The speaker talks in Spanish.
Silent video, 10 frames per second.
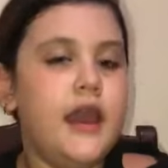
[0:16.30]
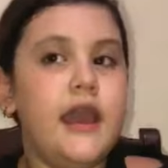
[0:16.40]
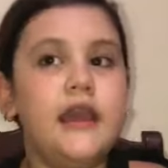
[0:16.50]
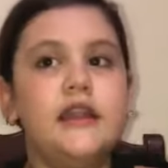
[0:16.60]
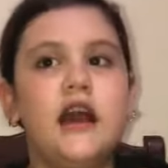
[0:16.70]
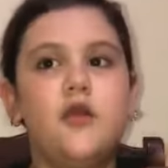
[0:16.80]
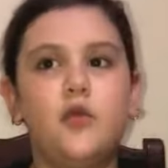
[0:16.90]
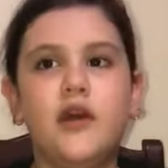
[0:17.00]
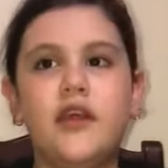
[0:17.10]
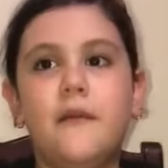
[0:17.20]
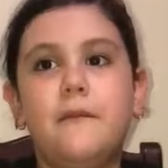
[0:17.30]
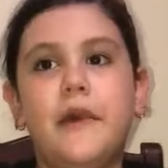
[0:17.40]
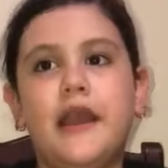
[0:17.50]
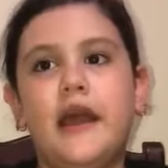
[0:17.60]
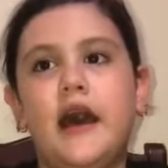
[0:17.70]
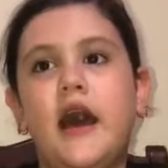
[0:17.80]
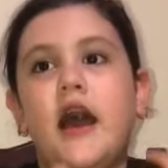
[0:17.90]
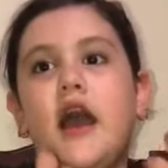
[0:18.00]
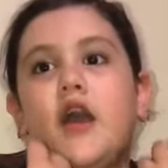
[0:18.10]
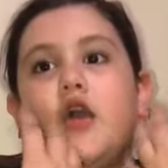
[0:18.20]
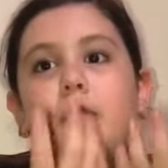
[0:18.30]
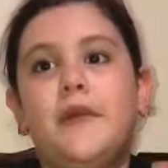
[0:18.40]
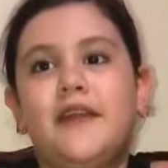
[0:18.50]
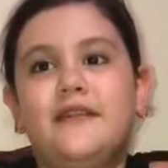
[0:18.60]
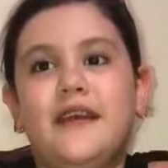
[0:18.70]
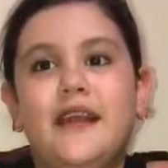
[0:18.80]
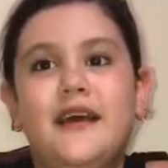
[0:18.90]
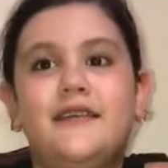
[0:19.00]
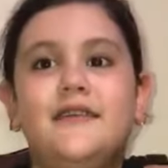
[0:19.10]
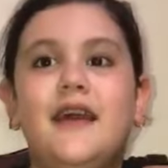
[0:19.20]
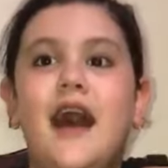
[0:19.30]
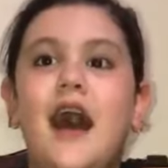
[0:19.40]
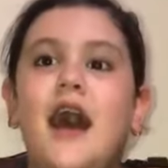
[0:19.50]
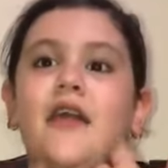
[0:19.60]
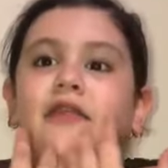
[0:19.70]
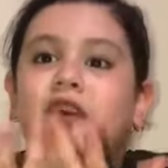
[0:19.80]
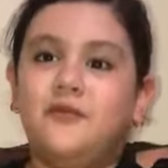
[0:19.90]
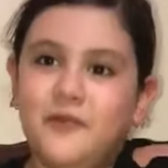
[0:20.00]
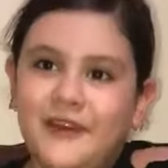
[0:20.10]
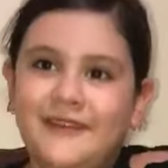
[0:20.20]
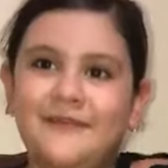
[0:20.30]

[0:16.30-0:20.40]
En la almohada para comérselas después.